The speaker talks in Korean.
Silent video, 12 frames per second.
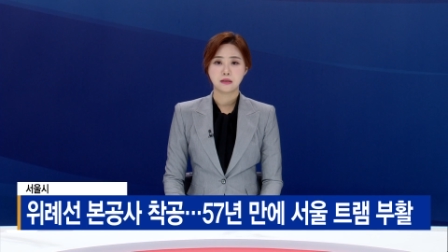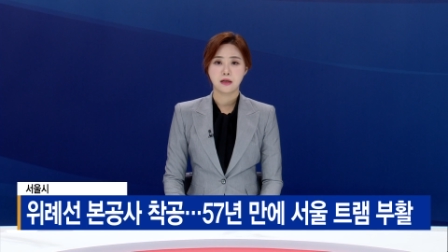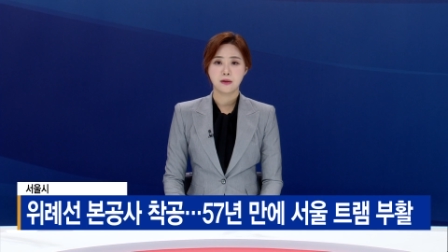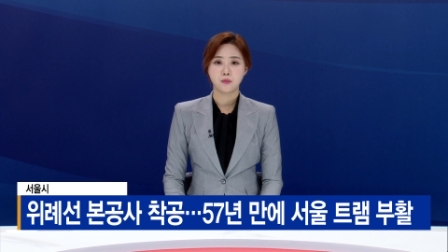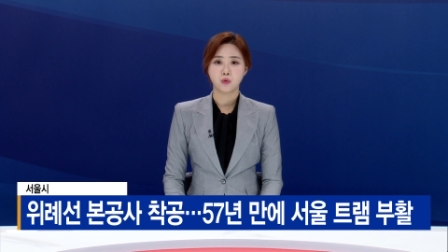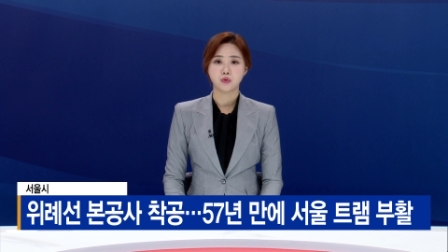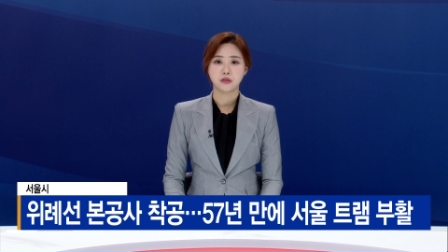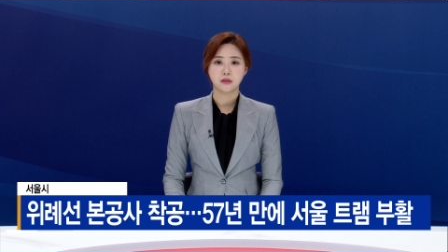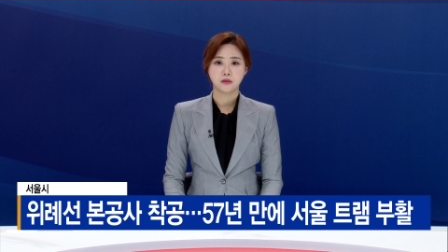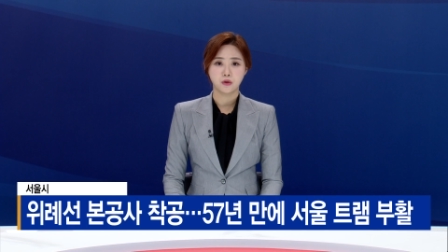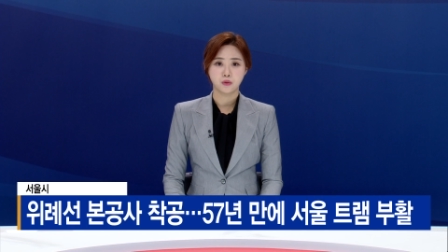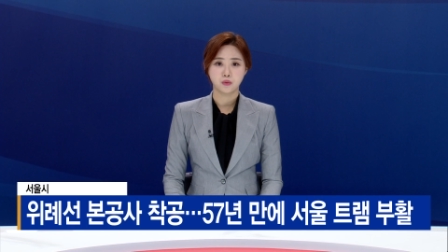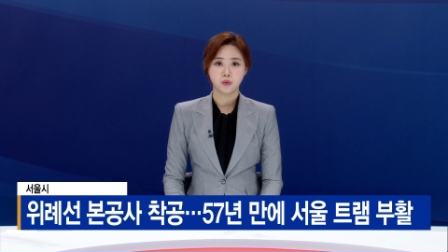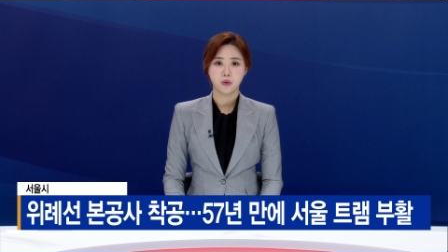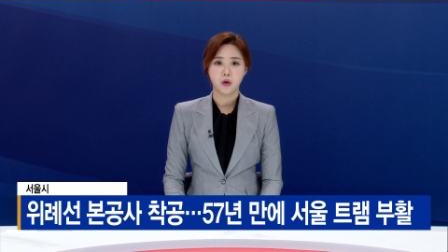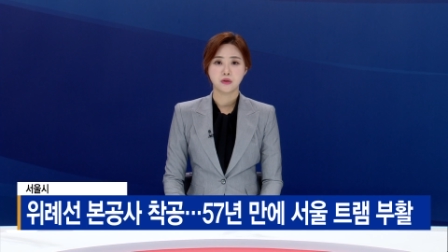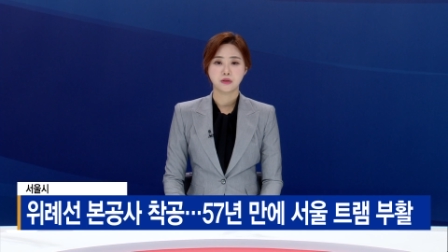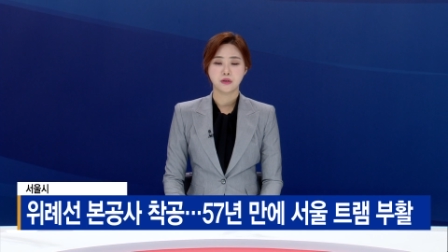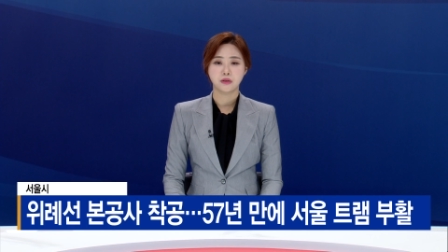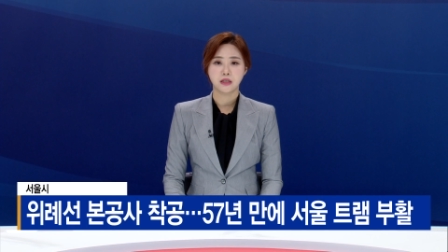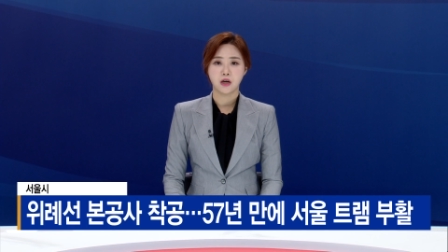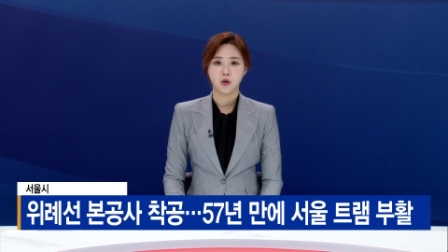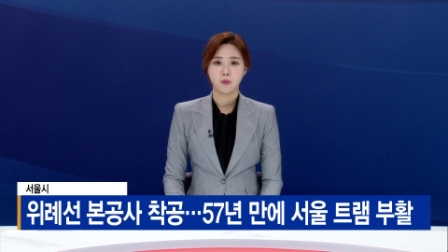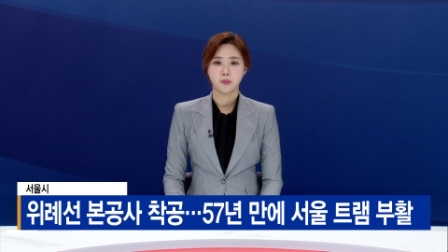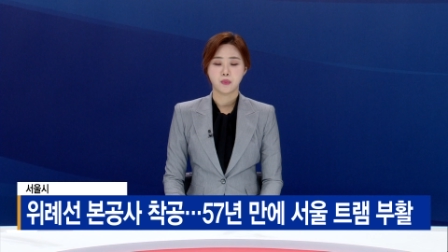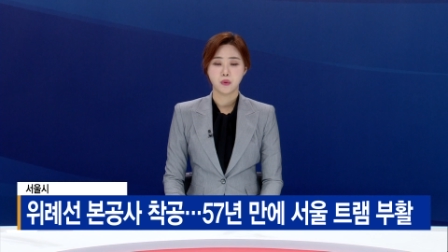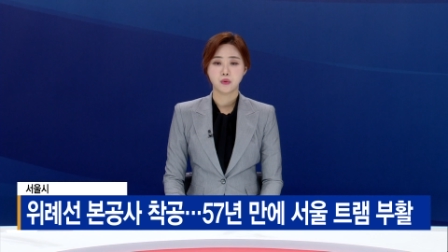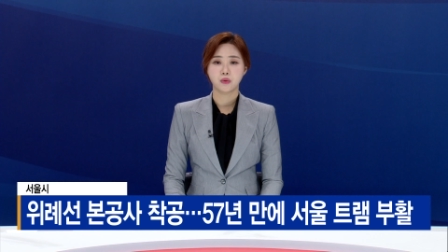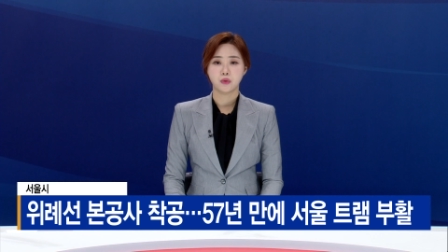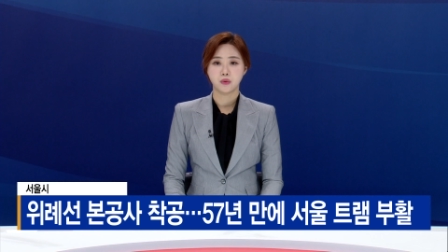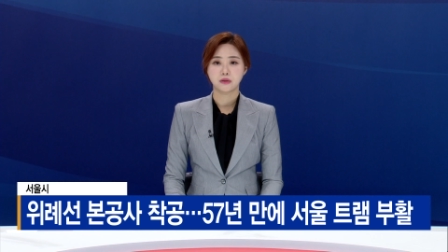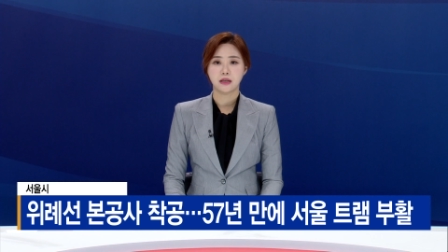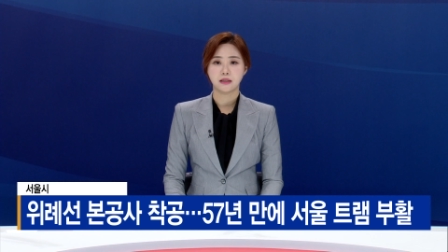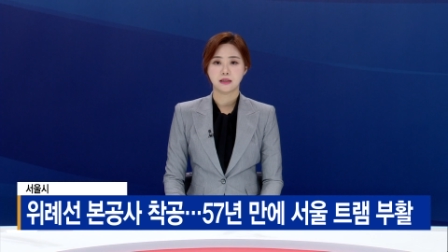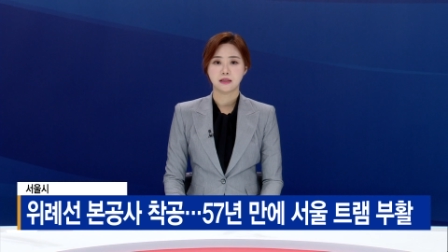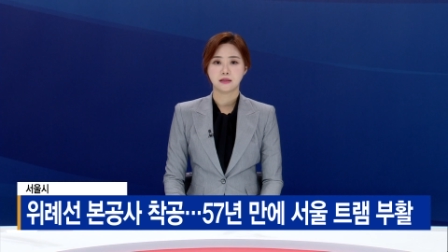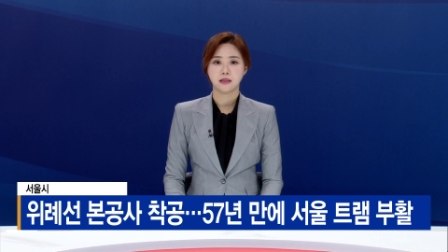트램 도시철도 건설 사업 본 공사를